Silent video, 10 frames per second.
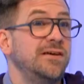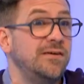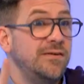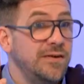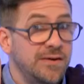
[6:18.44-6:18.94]
qui
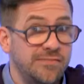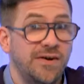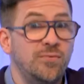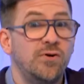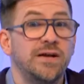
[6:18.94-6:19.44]
est,
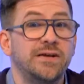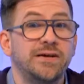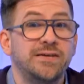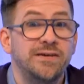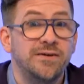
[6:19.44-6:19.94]
vraiment
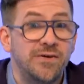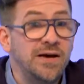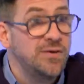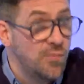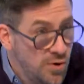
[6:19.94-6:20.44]
quelqu'un qui
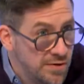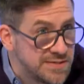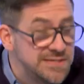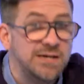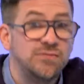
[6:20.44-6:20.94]
voilà, qui est
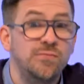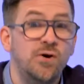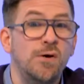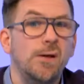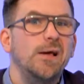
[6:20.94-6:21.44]

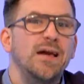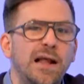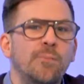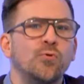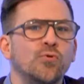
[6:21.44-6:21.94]
Exactement. Et
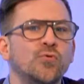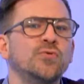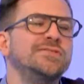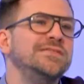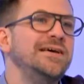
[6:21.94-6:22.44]
là, pour le
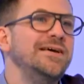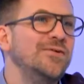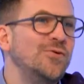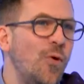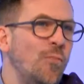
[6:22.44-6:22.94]
coup, c'est
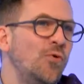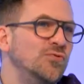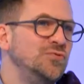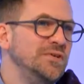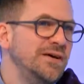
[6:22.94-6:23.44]
euh,
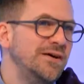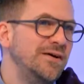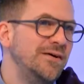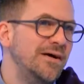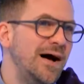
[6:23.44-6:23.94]
reproduire
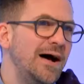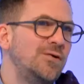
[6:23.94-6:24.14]
euh,